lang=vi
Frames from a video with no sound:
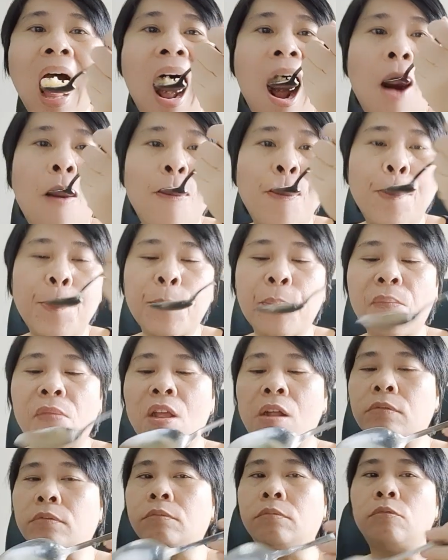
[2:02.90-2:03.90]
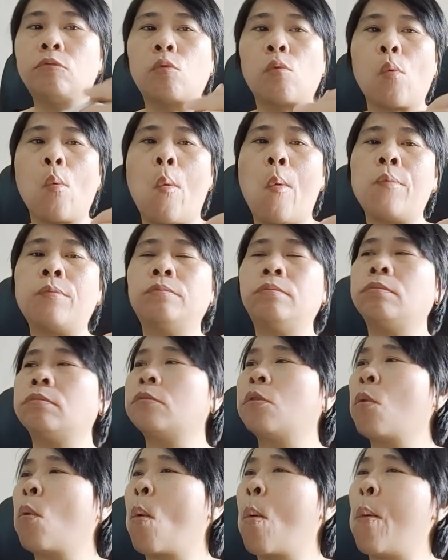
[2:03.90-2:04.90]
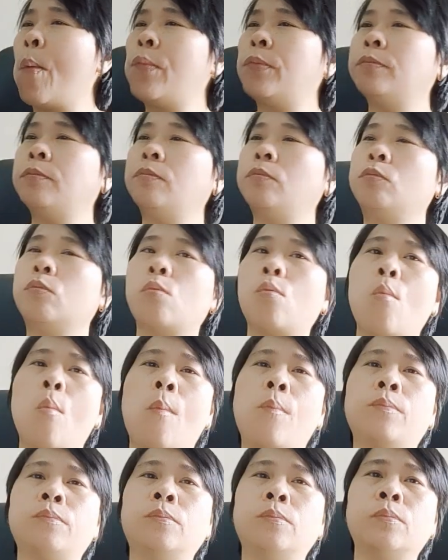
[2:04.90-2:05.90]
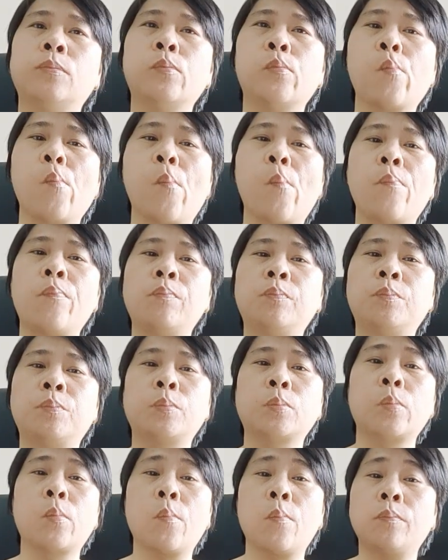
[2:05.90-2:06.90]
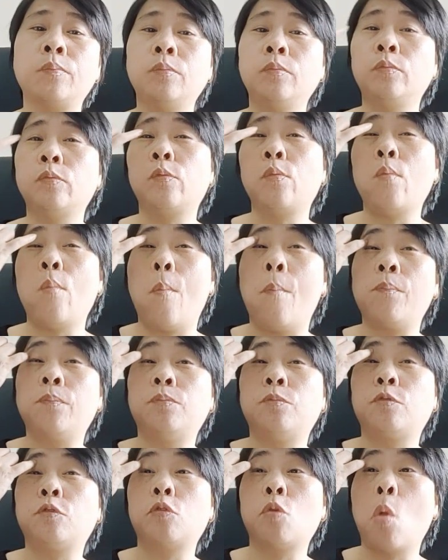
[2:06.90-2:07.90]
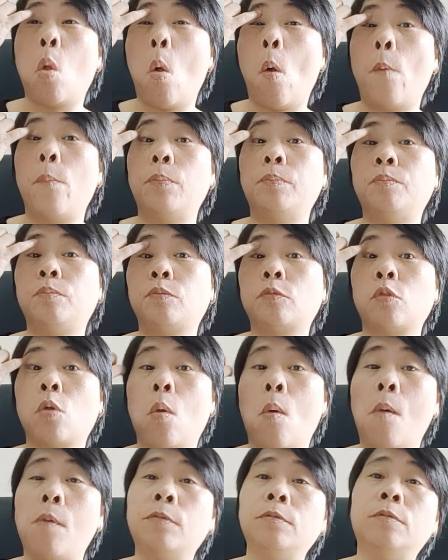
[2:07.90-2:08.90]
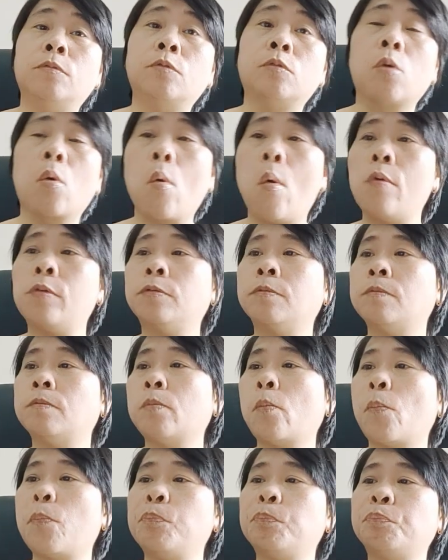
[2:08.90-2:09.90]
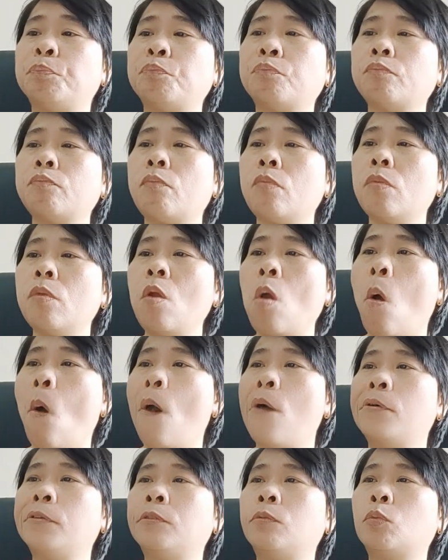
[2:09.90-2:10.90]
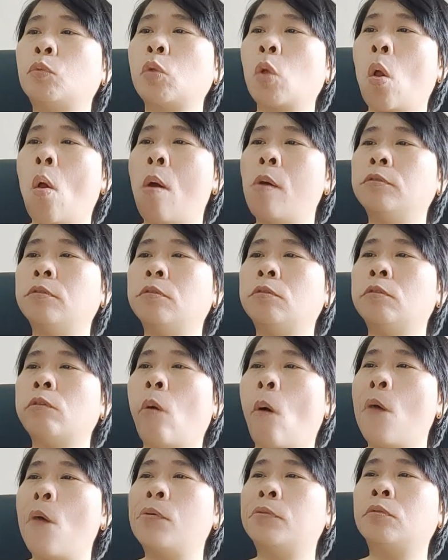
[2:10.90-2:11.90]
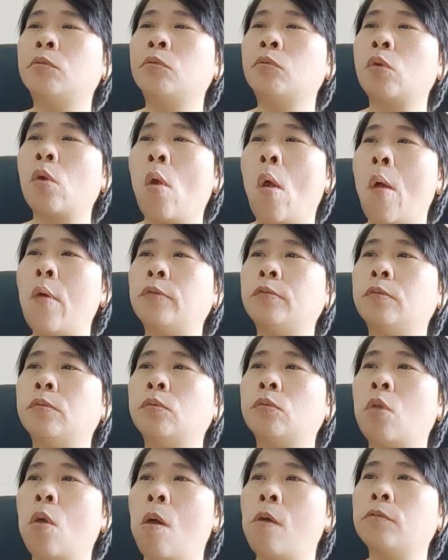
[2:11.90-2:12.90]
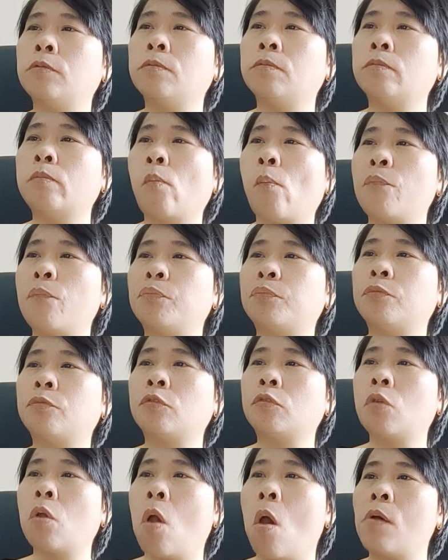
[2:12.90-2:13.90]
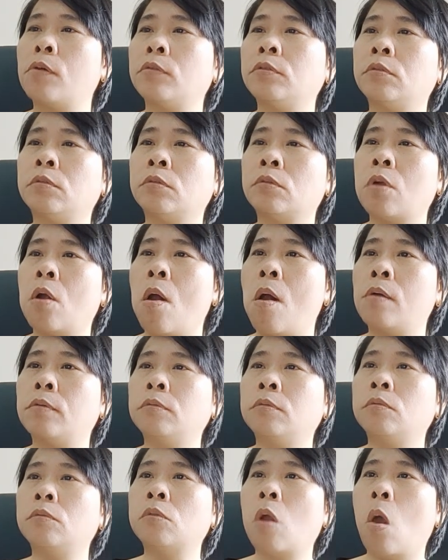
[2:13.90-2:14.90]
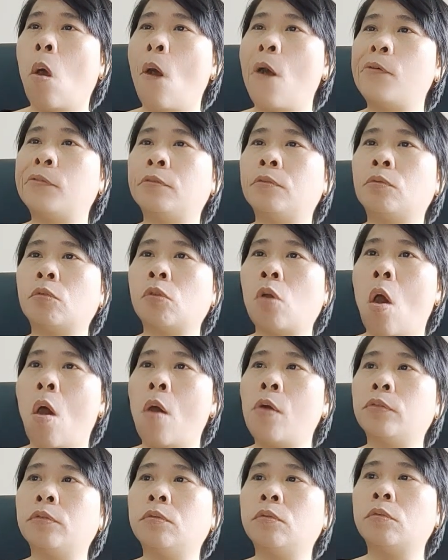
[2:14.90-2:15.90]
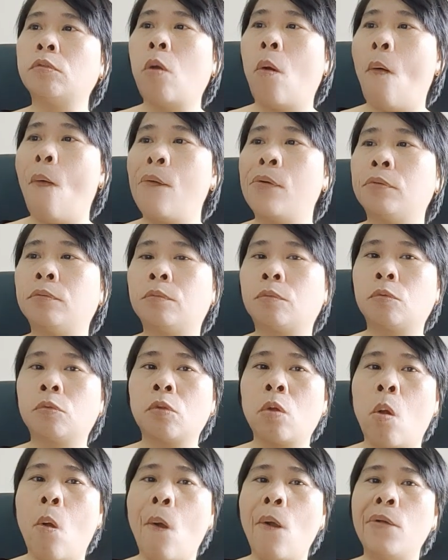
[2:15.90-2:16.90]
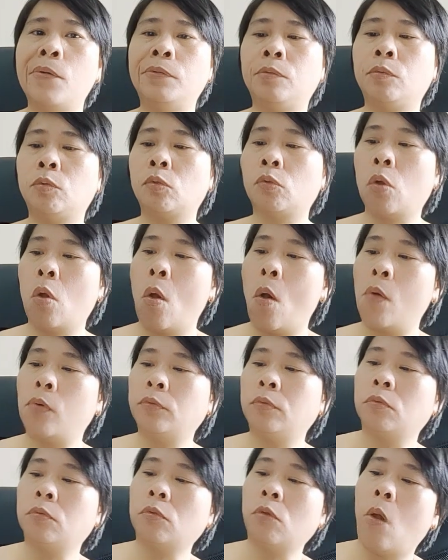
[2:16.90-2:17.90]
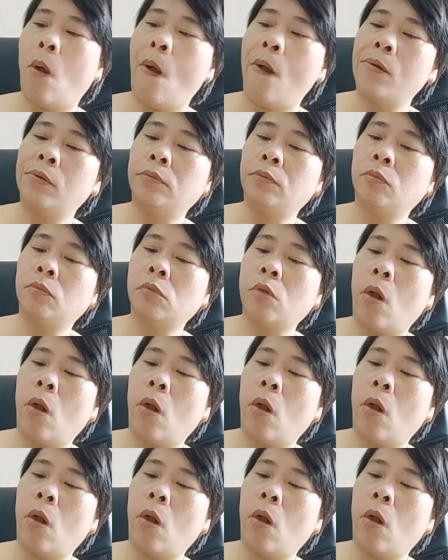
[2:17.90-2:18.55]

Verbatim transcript: để kê khai, xác định số tiền thuế phải nộp theo nguyên tắc không làm giảm thu nhập chịu thuế. C. Người nộp thuế có quy mô nhỏ, rủi ro về thuế thấp, được miễn thực hiện quy định tại điểm A, điểm B khoản này